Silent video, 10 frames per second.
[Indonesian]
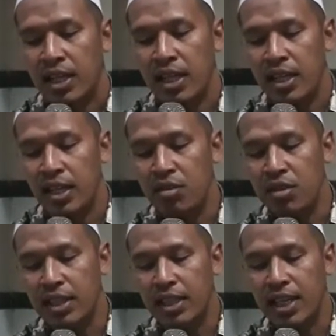Nggih
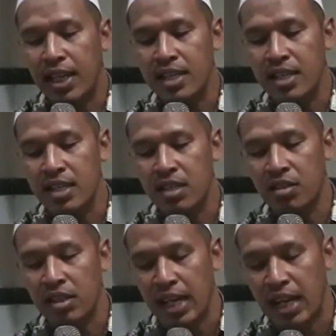niku ketika
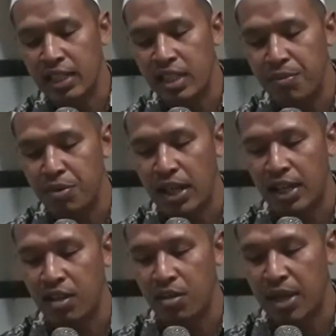seseorang di
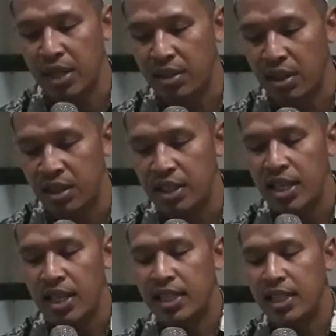bulan Ramadan